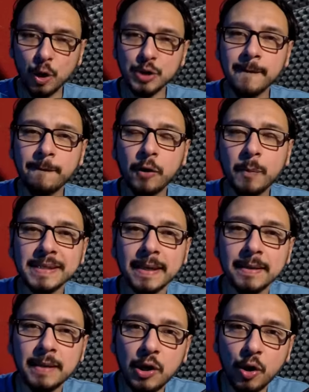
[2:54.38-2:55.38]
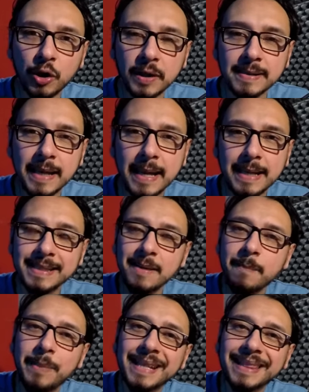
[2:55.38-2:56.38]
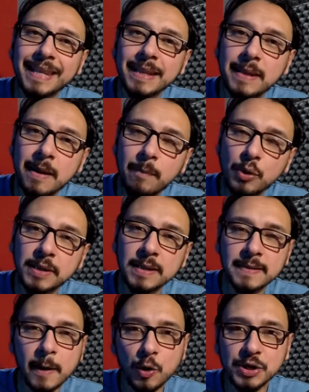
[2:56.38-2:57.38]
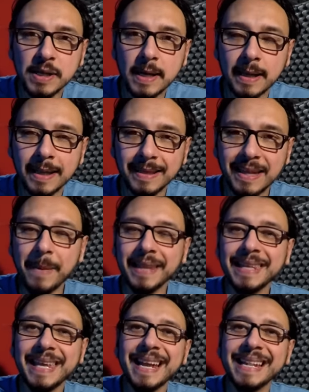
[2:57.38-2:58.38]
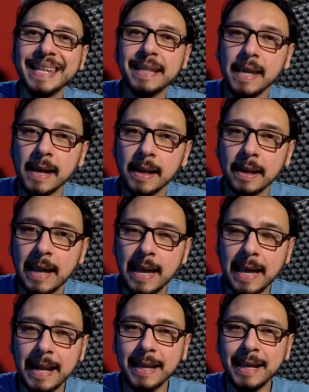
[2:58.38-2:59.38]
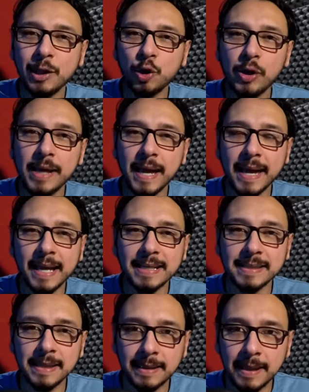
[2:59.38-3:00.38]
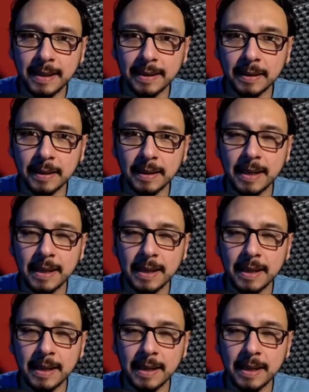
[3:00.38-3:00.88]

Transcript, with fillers: informes anteriores siempre intentamos desarrollar de manera lineal la historia existente